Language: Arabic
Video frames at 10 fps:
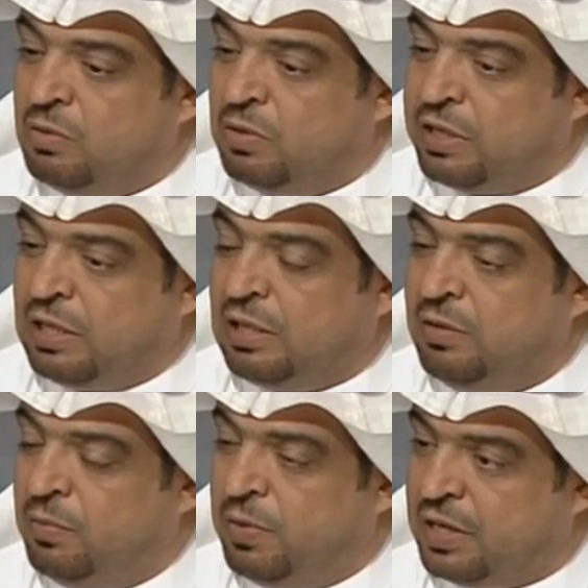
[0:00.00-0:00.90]

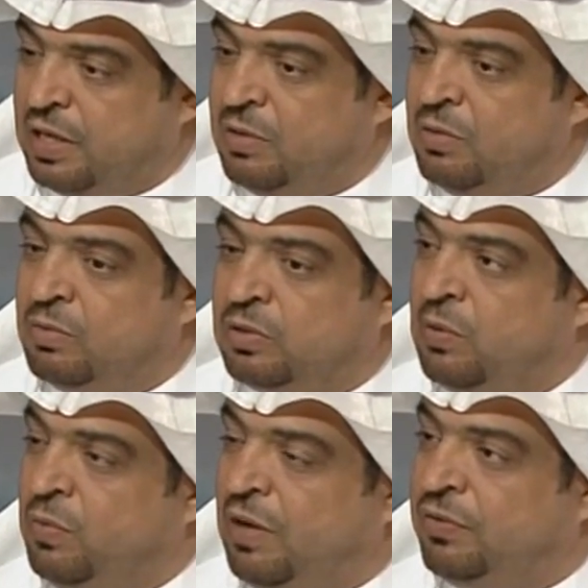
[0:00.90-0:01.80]
وقراءه المباراه
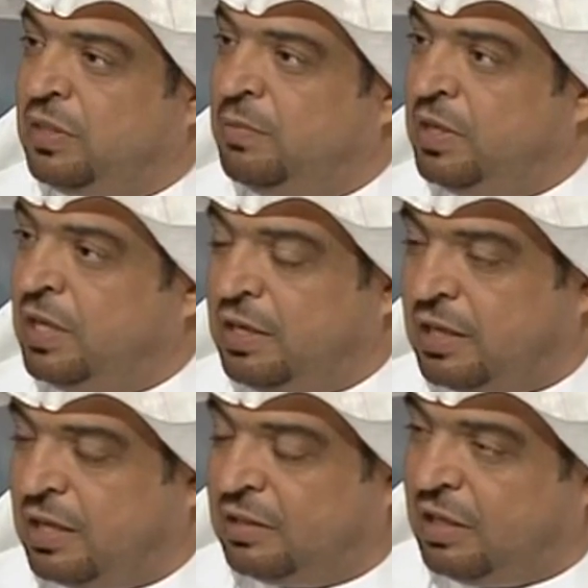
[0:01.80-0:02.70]
وتنويعه في التمرير
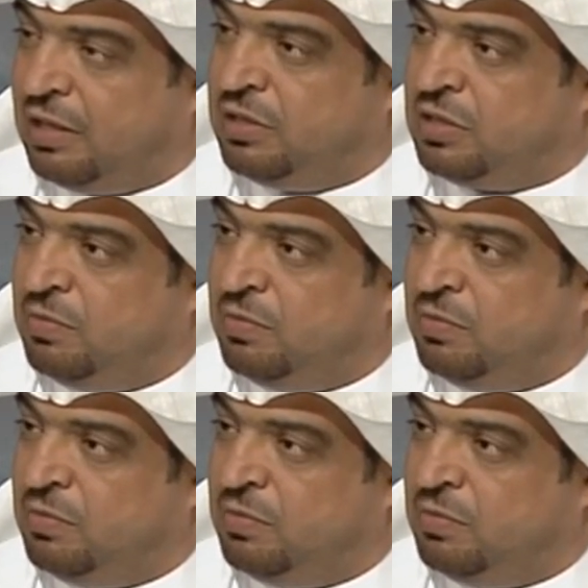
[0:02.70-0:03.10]
يعني كان تقرير